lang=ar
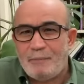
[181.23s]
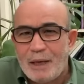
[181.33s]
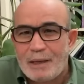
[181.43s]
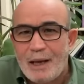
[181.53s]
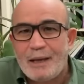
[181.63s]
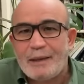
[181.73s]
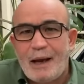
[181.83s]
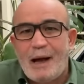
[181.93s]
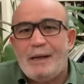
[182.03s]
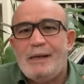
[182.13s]
بدأت
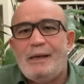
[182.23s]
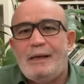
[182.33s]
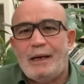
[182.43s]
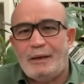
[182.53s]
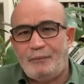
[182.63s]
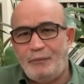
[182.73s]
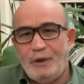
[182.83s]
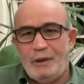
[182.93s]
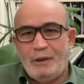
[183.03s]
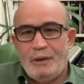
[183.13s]
قليلا
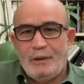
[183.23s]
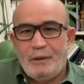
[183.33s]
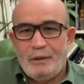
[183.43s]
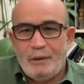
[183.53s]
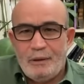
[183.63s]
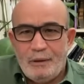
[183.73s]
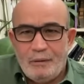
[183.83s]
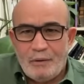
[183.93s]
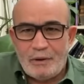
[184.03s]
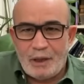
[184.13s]

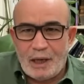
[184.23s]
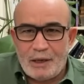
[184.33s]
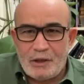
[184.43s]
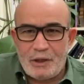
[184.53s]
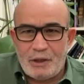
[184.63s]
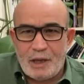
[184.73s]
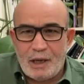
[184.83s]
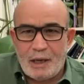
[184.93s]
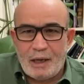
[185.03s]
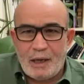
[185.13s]
وزير
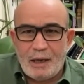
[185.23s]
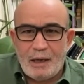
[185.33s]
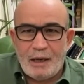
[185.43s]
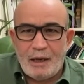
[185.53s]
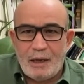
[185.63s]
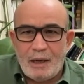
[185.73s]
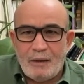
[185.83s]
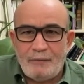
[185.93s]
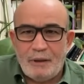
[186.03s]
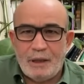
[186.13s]
خارجيتها
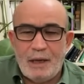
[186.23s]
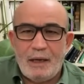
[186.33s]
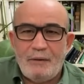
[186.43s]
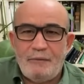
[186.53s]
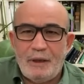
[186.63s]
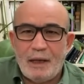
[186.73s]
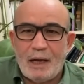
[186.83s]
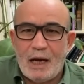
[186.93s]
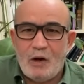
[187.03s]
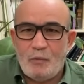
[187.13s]
آه، فيدان في
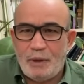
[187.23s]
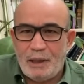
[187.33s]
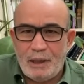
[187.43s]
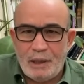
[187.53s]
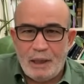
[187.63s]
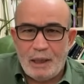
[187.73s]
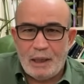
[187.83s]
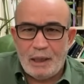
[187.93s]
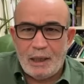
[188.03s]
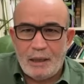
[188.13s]
لقائه
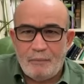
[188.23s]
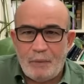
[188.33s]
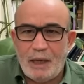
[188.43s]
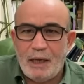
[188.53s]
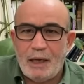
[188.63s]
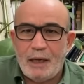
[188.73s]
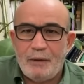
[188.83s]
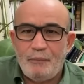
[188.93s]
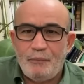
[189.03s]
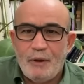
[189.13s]
آه،
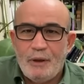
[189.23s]
ببلينكن